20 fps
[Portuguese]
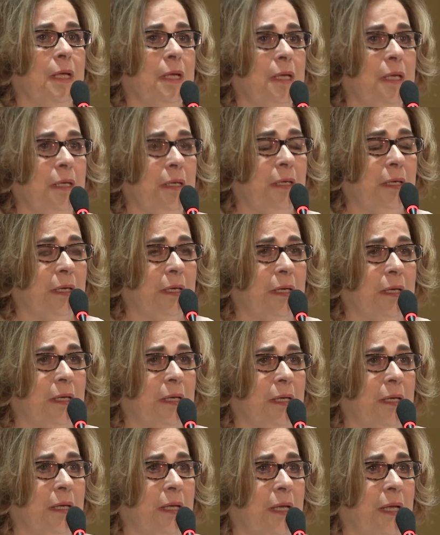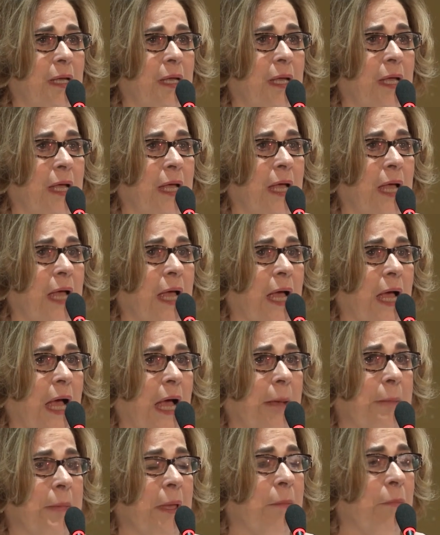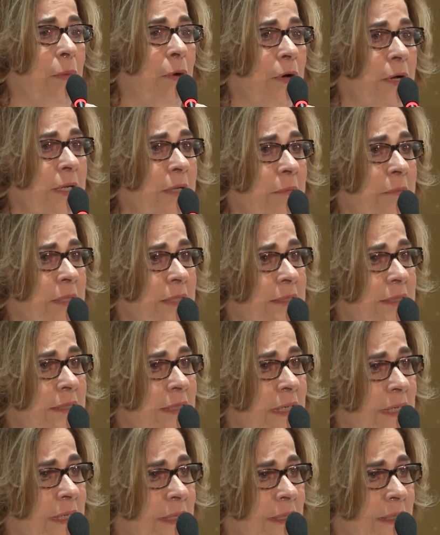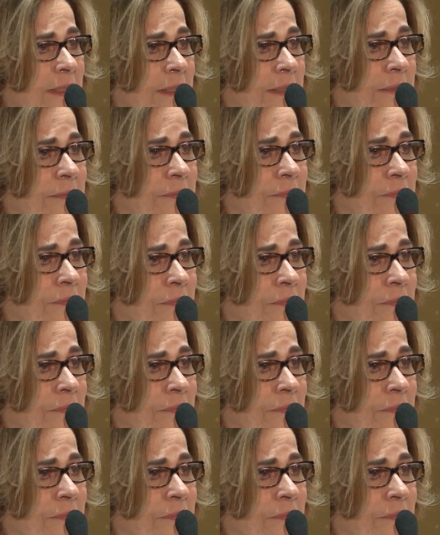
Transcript: E a memória brasileira,